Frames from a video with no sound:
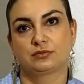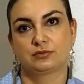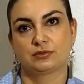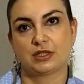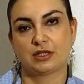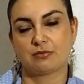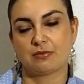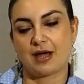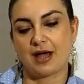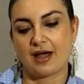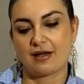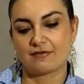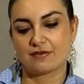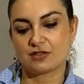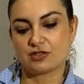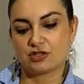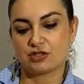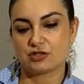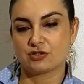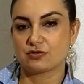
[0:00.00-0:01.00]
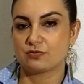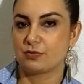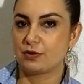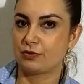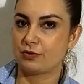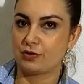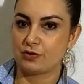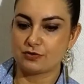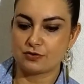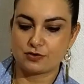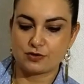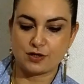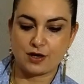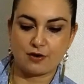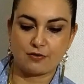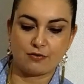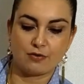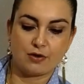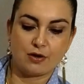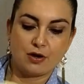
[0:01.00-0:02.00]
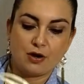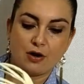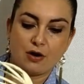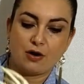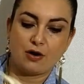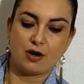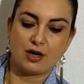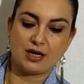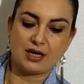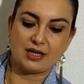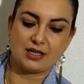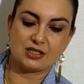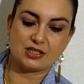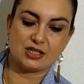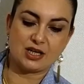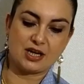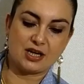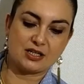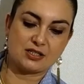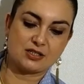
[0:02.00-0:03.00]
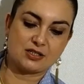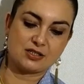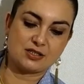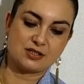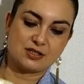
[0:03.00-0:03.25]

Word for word: Tenho uma raiva disso, meu Deus do céu. Olha aí, gente.